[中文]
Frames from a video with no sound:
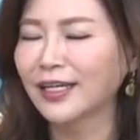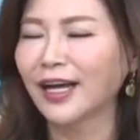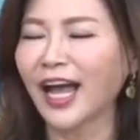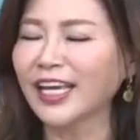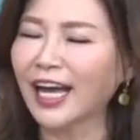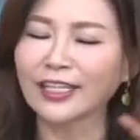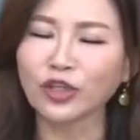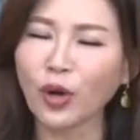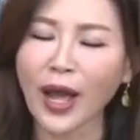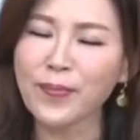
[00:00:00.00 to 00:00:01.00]
哎呀，
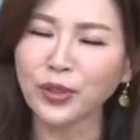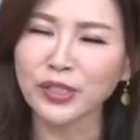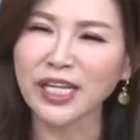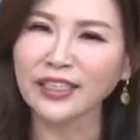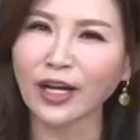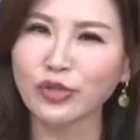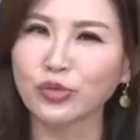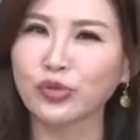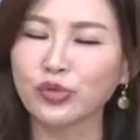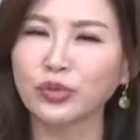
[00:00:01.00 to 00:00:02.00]
都还没有生到
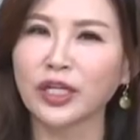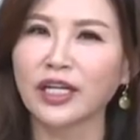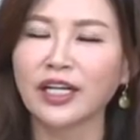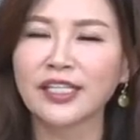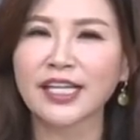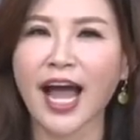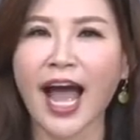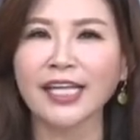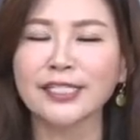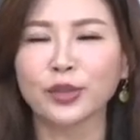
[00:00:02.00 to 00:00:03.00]
属猪的这个
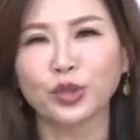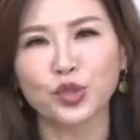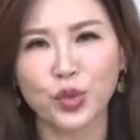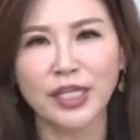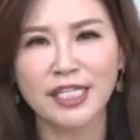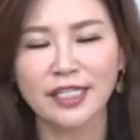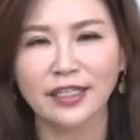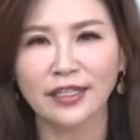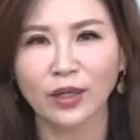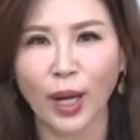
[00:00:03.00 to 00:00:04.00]
孩子或孙子
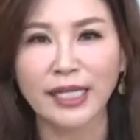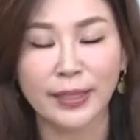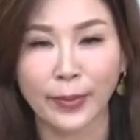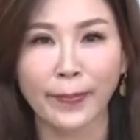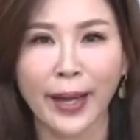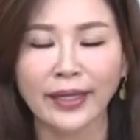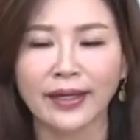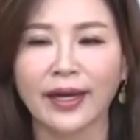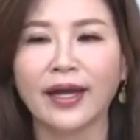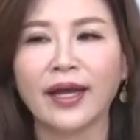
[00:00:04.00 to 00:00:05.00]
的话，怎么办
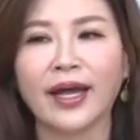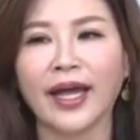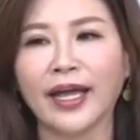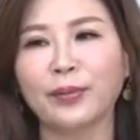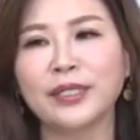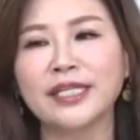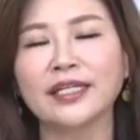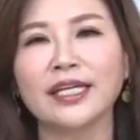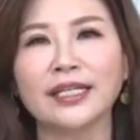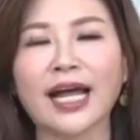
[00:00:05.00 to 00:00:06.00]
呢？哎，我
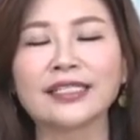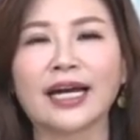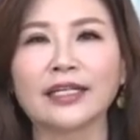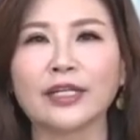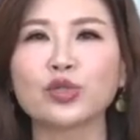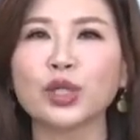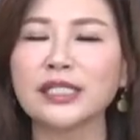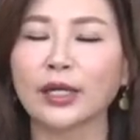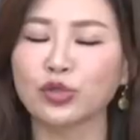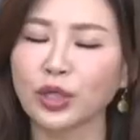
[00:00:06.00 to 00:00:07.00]
建议大家呢，最
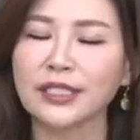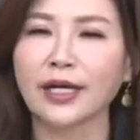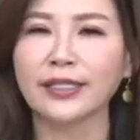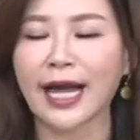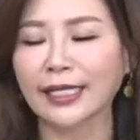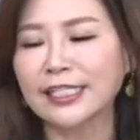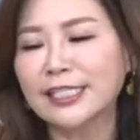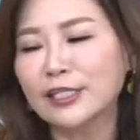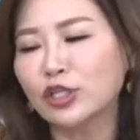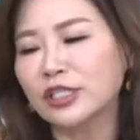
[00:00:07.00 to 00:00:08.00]
少最少养一
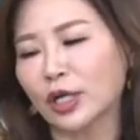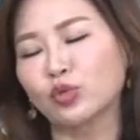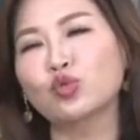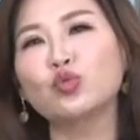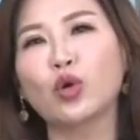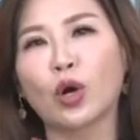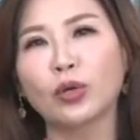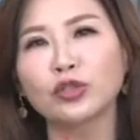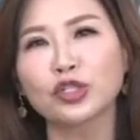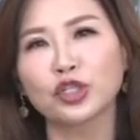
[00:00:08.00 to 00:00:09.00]
只小猪
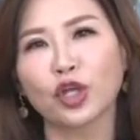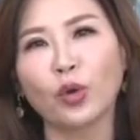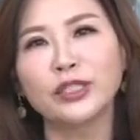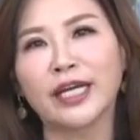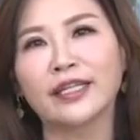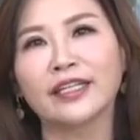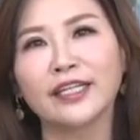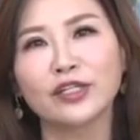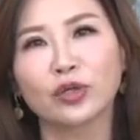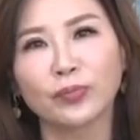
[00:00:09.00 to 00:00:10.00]
公，就是投钱的
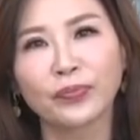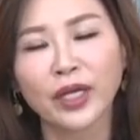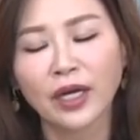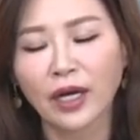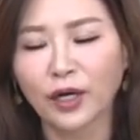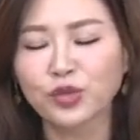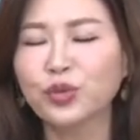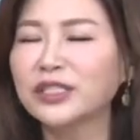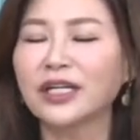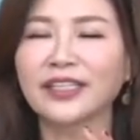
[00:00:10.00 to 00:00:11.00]
那种，哦，
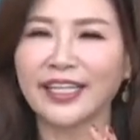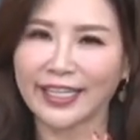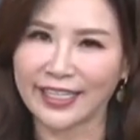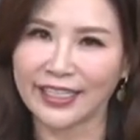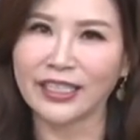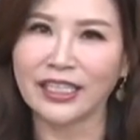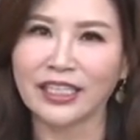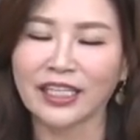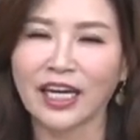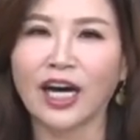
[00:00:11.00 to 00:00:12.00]
塑胶的也可以，
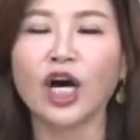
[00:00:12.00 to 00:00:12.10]
哦，